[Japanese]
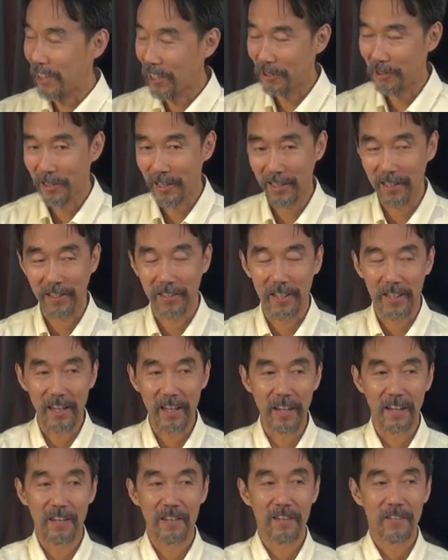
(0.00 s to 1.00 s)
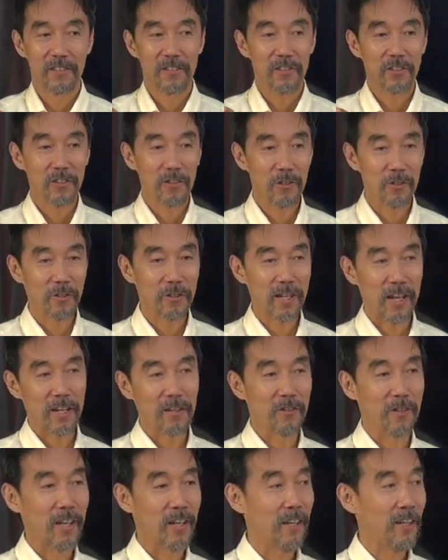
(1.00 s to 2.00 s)
家庭の中で教
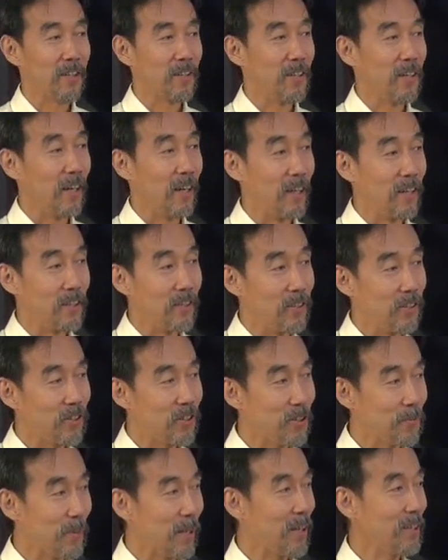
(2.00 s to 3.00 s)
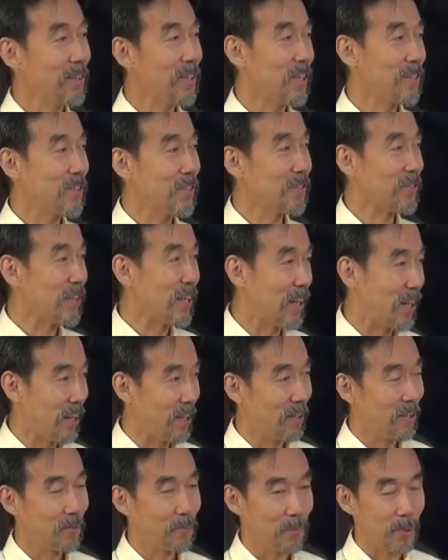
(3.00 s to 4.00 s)
会の中で一番大切
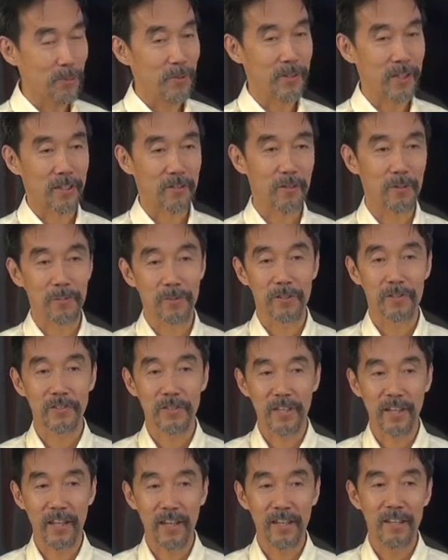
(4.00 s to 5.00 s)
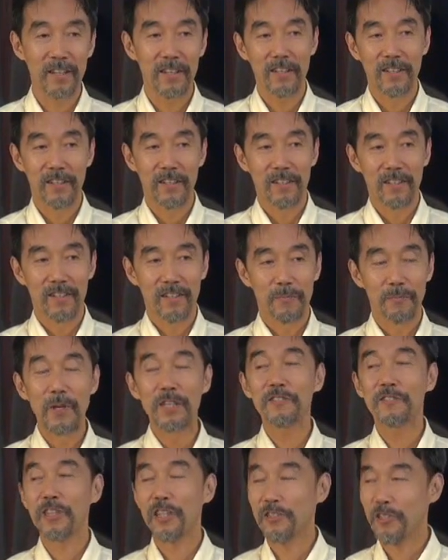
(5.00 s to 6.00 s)
な部分だと思うんですね
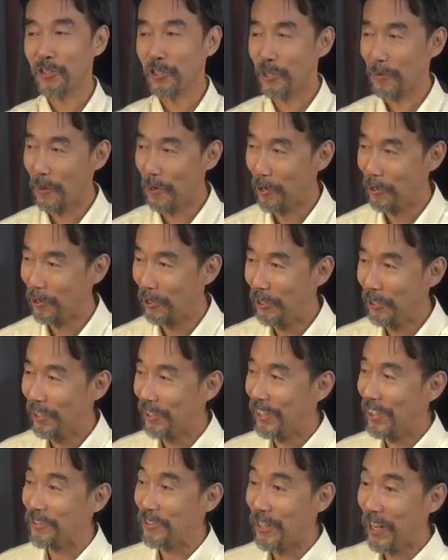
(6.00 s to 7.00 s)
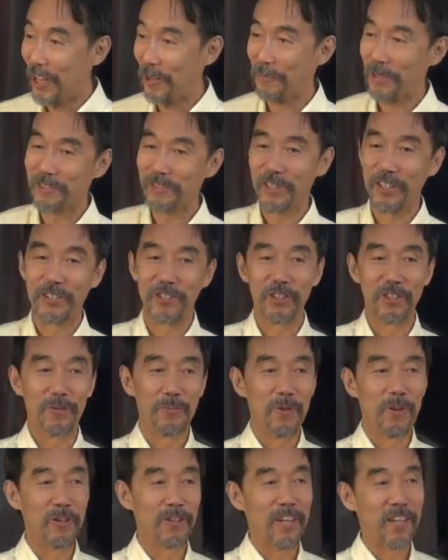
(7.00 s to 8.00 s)
メッセージよりもですねメッセージ
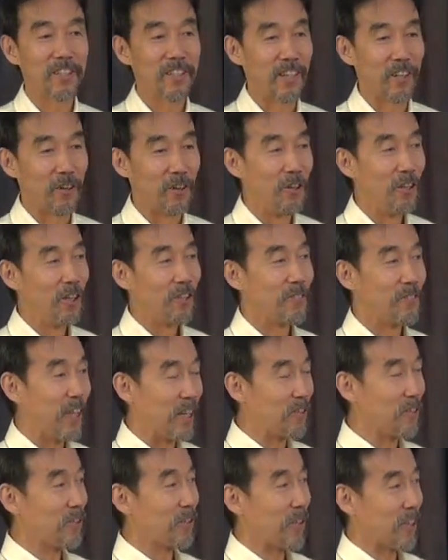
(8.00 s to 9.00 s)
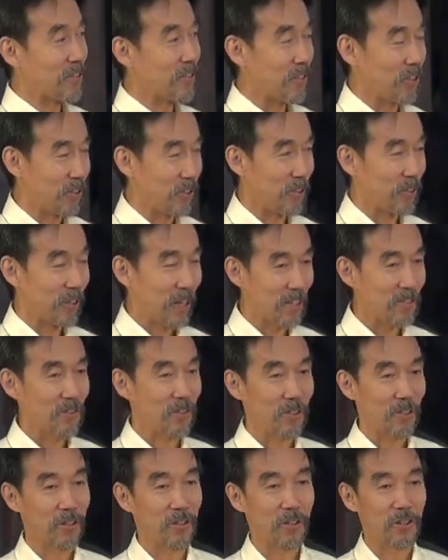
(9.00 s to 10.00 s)
よりも何かの伝道活
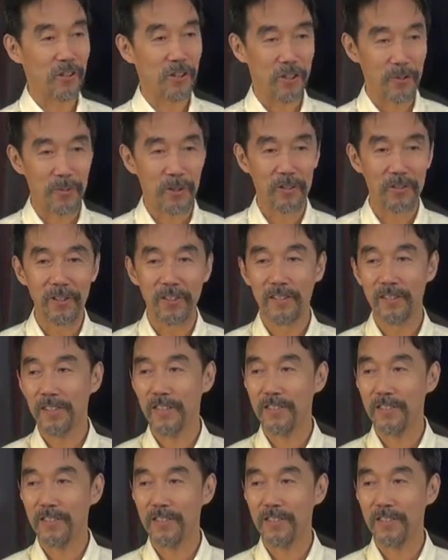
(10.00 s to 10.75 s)
動よりもで